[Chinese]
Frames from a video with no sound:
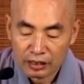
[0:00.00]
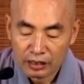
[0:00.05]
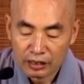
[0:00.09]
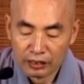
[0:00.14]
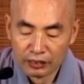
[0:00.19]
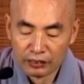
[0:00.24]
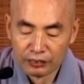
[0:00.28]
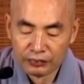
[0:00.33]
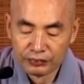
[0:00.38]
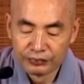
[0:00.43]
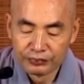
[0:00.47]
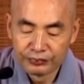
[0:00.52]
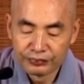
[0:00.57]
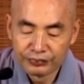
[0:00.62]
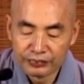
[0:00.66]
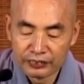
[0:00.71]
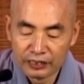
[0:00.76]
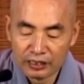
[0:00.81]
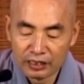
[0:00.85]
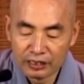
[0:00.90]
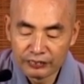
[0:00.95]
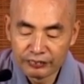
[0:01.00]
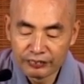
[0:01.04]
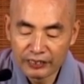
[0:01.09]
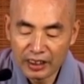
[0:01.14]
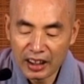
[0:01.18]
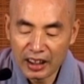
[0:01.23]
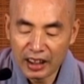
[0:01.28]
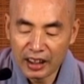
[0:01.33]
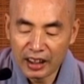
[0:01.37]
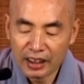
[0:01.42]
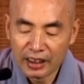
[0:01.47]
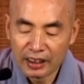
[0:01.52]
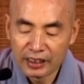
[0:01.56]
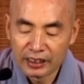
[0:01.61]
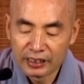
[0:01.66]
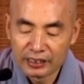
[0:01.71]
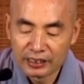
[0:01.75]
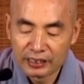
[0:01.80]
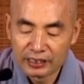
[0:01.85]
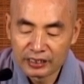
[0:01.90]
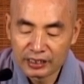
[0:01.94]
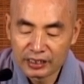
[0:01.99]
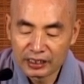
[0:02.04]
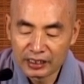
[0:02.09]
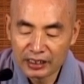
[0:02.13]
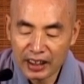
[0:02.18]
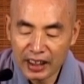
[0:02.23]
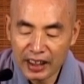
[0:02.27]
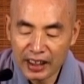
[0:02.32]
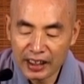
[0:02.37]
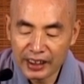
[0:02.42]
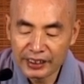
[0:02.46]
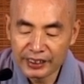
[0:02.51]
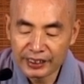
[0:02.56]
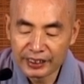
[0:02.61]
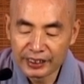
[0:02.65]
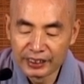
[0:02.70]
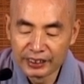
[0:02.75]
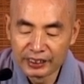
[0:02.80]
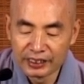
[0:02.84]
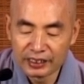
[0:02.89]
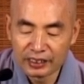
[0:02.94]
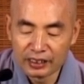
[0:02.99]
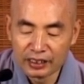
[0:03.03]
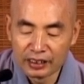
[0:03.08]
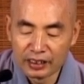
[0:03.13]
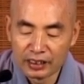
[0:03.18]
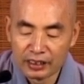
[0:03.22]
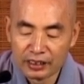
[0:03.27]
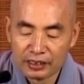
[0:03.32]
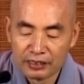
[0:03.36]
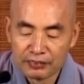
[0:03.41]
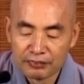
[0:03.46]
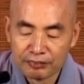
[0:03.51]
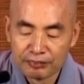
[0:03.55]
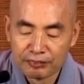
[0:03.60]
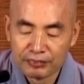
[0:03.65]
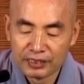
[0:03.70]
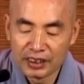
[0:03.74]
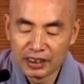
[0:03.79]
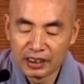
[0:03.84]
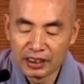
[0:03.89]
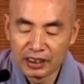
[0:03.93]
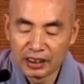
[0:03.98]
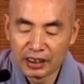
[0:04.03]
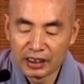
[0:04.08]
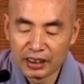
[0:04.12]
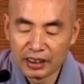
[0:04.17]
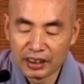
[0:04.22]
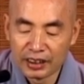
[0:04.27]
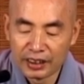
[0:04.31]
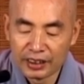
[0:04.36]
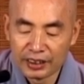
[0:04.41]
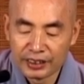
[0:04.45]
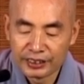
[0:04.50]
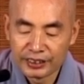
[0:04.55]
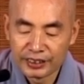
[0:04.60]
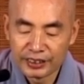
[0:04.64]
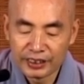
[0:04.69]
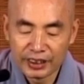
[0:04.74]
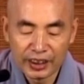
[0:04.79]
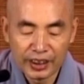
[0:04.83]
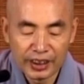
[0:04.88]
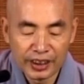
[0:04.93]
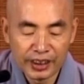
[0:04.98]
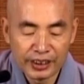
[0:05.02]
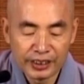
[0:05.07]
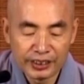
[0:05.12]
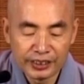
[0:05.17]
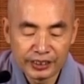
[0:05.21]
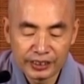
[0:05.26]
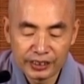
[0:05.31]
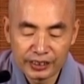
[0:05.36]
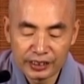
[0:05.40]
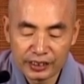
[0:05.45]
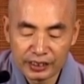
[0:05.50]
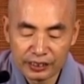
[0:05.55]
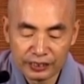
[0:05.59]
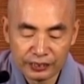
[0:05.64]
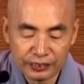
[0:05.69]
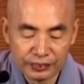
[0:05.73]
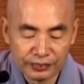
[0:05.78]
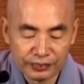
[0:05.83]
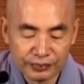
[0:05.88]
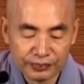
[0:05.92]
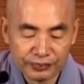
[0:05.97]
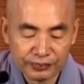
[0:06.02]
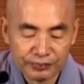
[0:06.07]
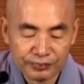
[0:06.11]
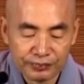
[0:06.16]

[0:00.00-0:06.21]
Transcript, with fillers: 供佛发，岂开颜者，不得先嗅。